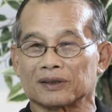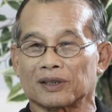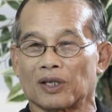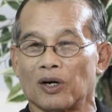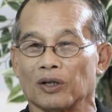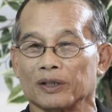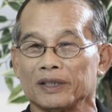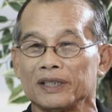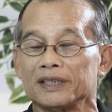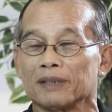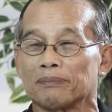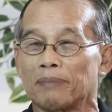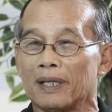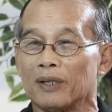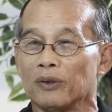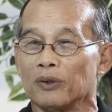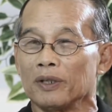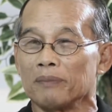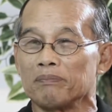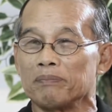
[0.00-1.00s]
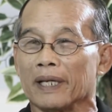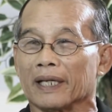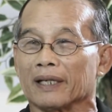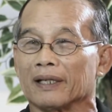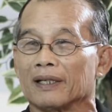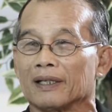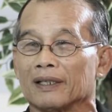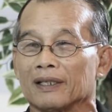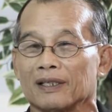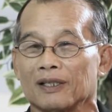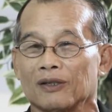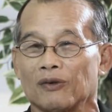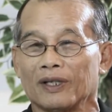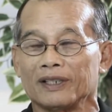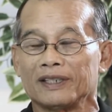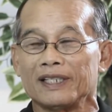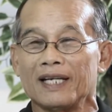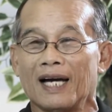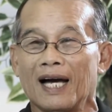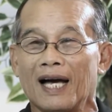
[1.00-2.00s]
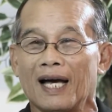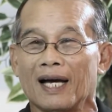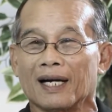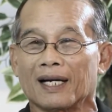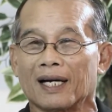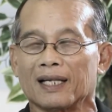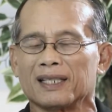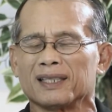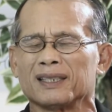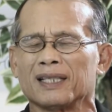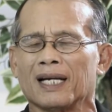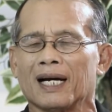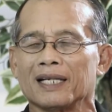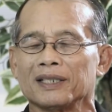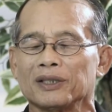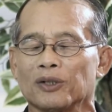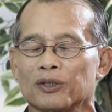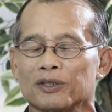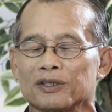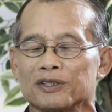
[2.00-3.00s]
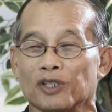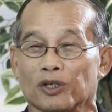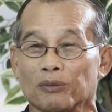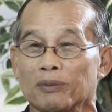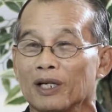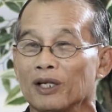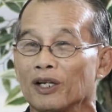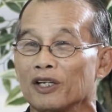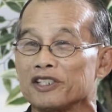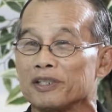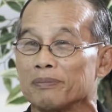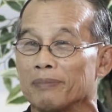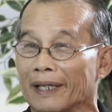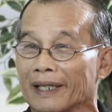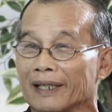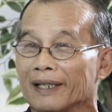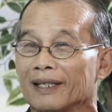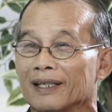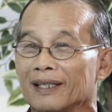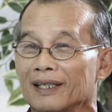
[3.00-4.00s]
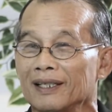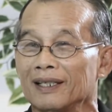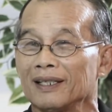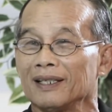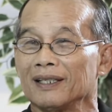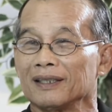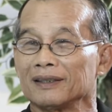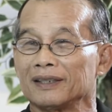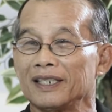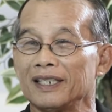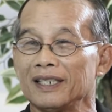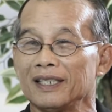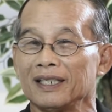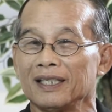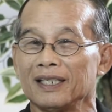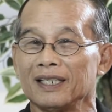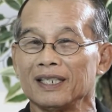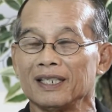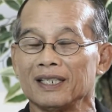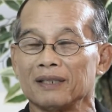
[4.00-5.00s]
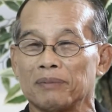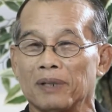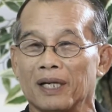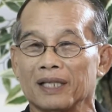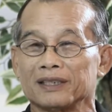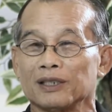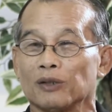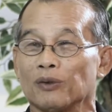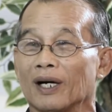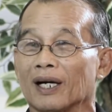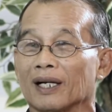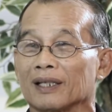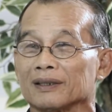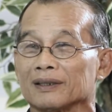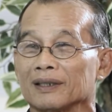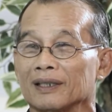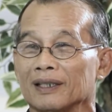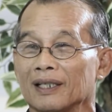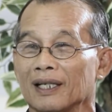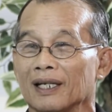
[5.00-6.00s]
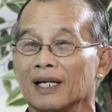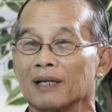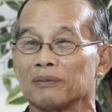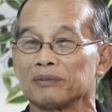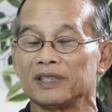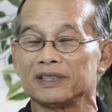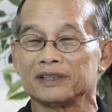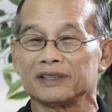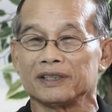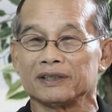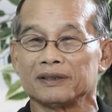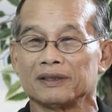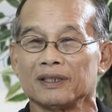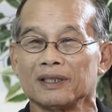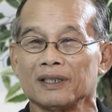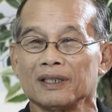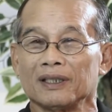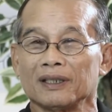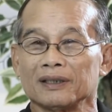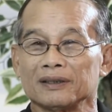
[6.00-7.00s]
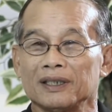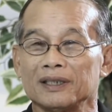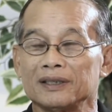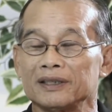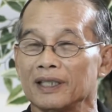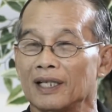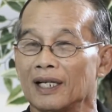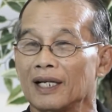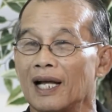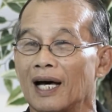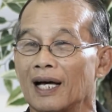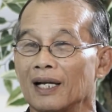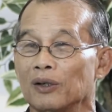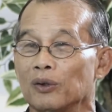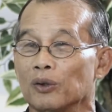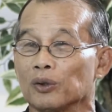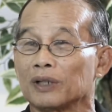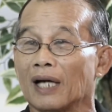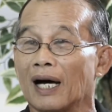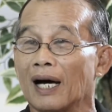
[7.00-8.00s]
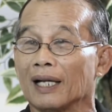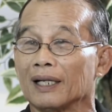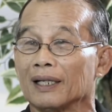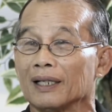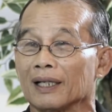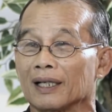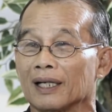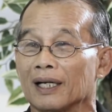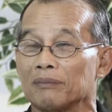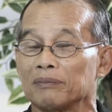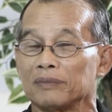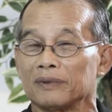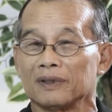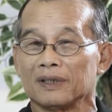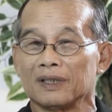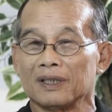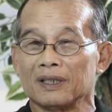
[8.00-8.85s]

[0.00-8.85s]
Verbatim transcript: ก่อนที่จะไปโอลิมปิก วันที่ 5 กันยายน2511 ที่พระราชวังนะครับที่ที่กิรดาละโหฐานนะครับรบ